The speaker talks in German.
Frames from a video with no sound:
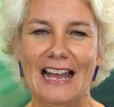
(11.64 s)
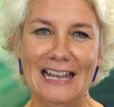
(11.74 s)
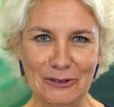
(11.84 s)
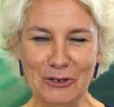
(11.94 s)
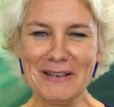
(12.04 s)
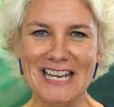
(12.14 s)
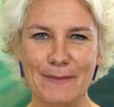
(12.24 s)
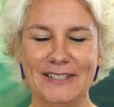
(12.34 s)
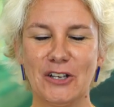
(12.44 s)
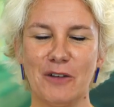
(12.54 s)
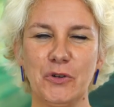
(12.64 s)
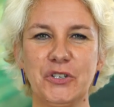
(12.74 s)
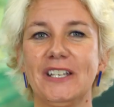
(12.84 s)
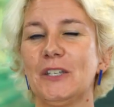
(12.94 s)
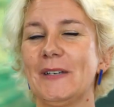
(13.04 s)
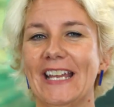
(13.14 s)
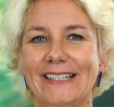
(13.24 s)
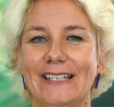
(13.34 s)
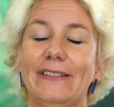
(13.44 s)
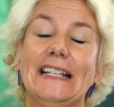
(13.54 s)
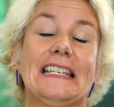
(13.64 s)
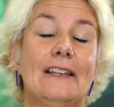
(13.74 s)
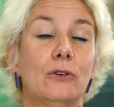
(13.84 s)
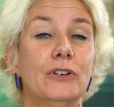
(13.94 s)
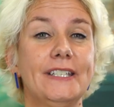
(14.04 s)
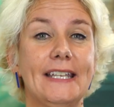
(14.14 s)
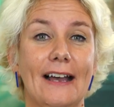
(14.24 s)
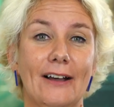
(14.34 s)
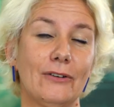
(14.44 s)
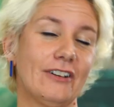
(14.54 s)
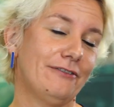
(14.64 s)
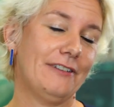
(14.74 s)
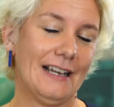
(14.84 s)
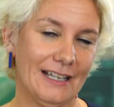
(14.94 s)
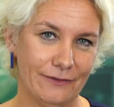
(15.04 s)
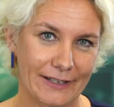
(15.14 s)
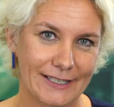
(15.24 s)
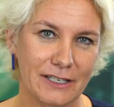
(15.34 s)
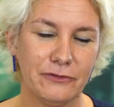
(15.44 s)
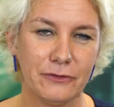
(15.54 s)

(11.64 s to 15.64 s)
Hallo, mein Name ist Nicole Mutschke, ich bin Rechtsanwältin und auch Fachanwältin